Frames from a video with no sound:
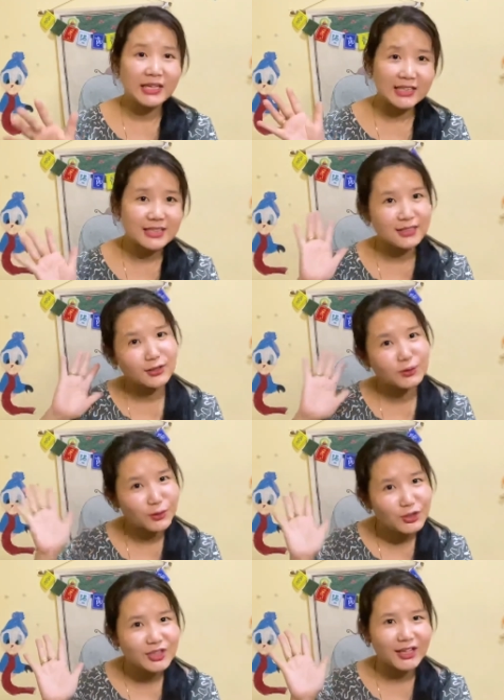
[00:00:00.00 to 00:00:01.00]
ये चीजें
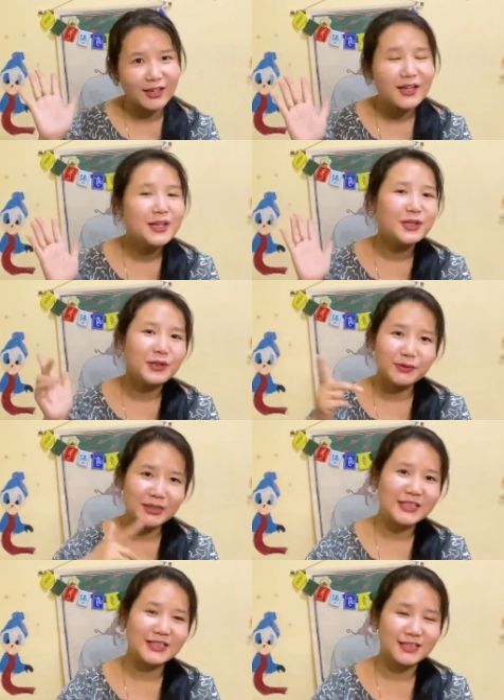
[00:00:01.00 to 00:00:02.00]
सोच के तो
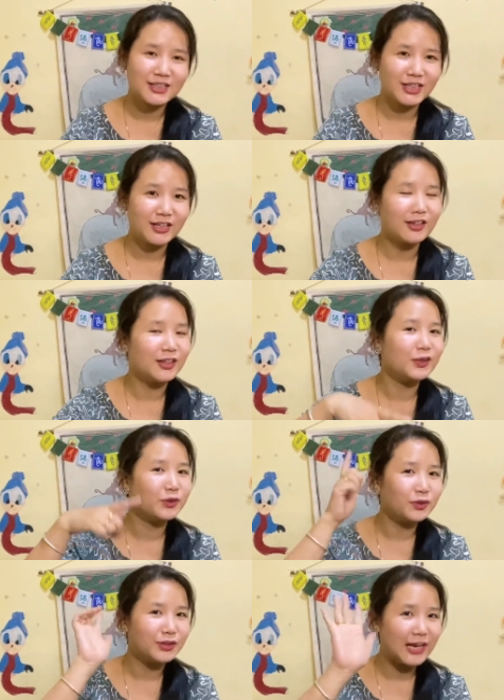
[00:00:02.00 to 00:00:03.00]
वही चीजें शेयर करती
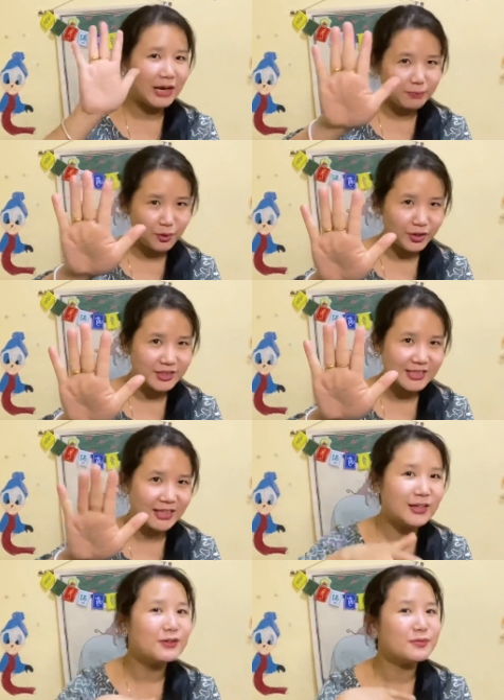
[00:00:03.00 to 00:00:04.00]
हूँ तो टेन पॉइंट्स
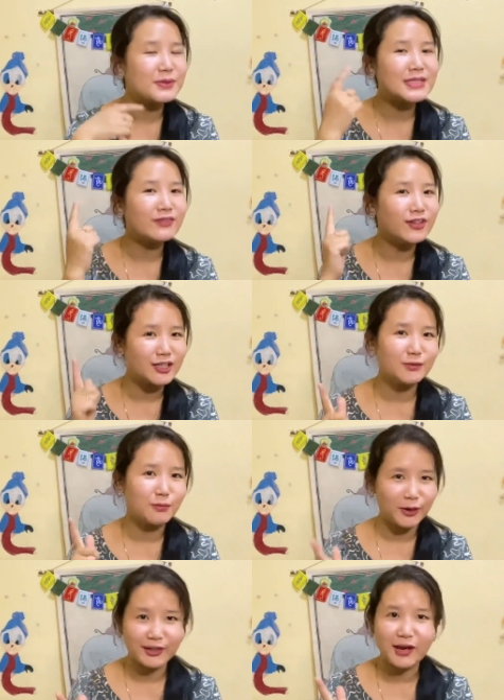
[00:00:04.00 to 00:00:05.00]
है उनमें से फर्स्ट
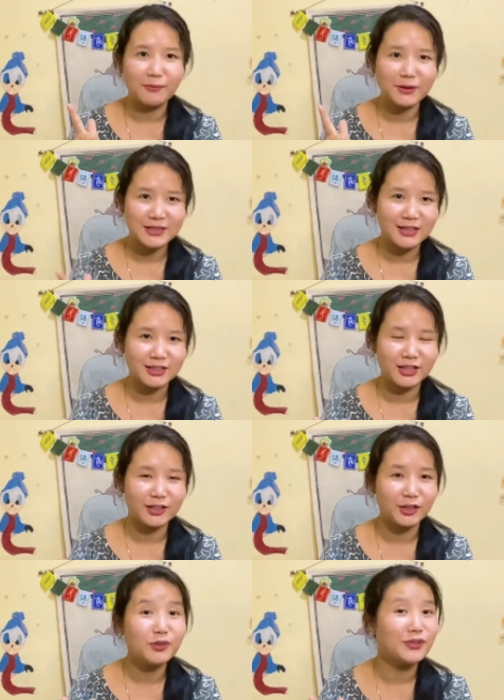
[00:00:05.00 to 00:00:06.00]
पॉइंट आपके साथ शेयर
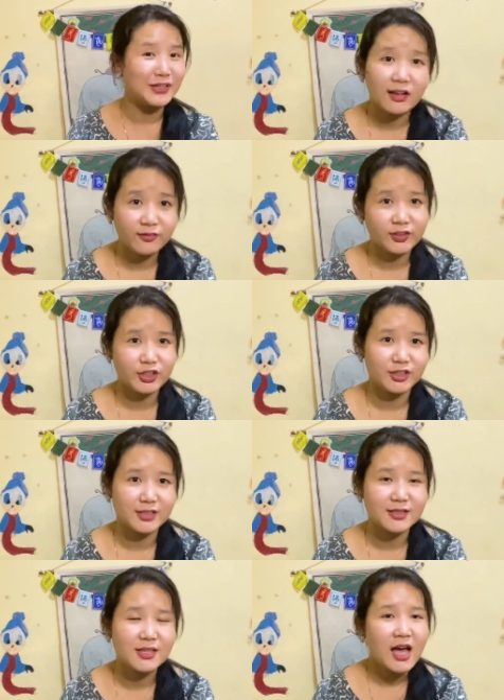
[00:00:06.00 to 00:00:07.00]
करती हूँ
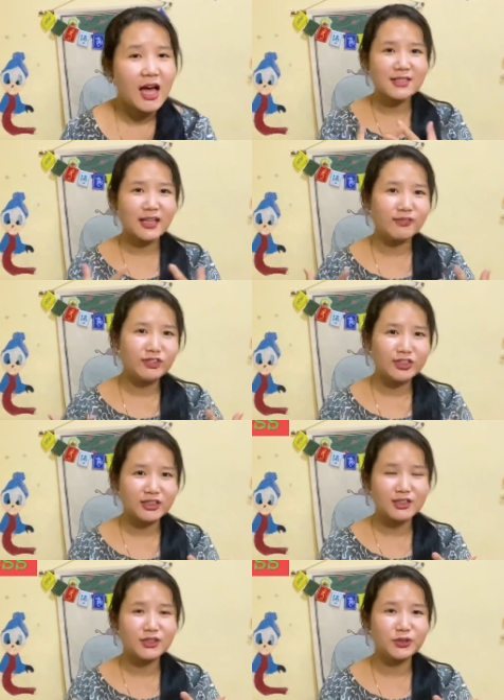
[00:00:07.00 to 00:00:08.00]
सेल्फिशनेस
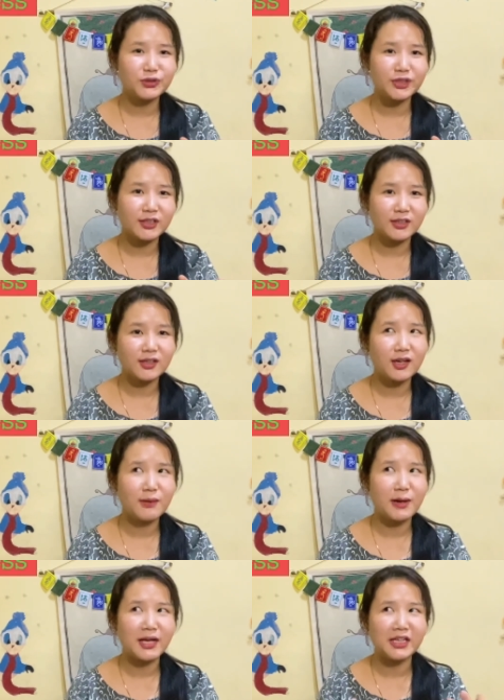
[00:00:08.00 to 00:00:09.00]
सेल्फिशनेस जो होती है ना
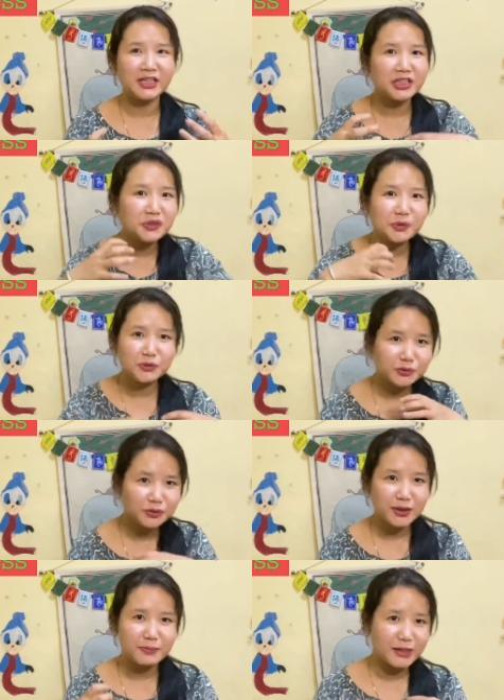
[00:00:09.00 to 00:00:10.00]
हमारे अंदर कूट
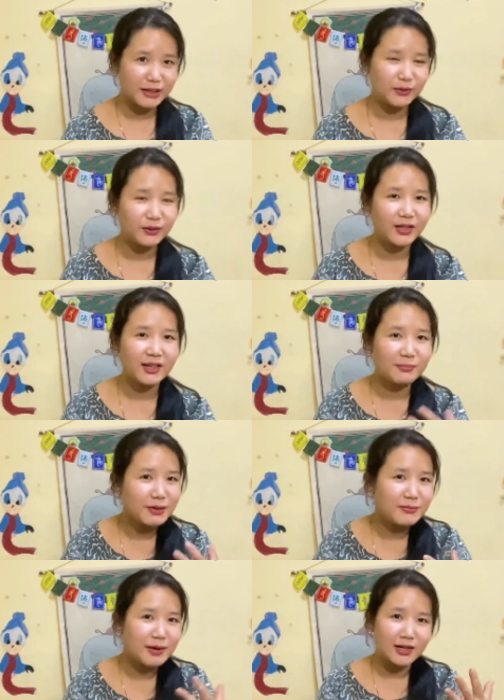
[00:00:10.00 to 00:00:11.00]
कूट के भरी होती है
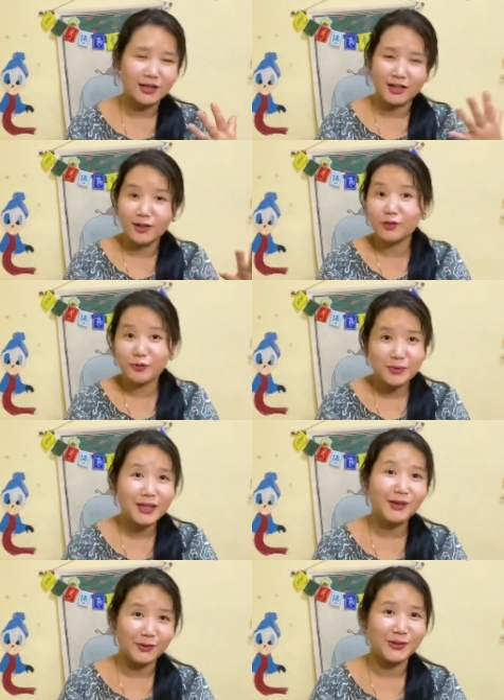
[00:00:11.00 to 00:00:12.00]
कभी कभार कई लोगों में
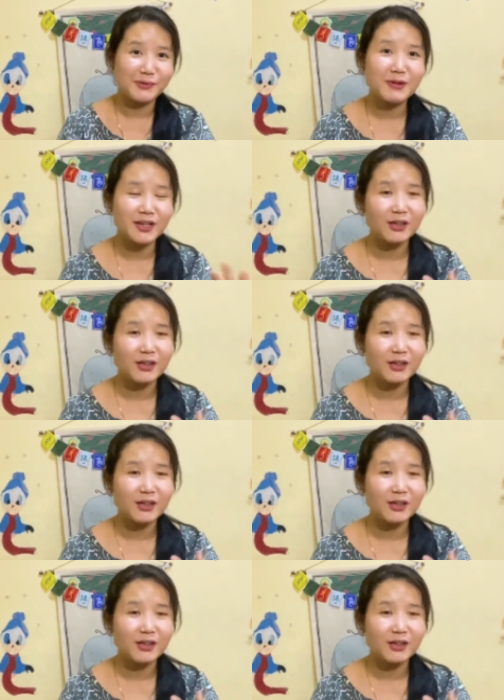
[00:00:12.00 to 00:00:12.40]
नहीं होती पर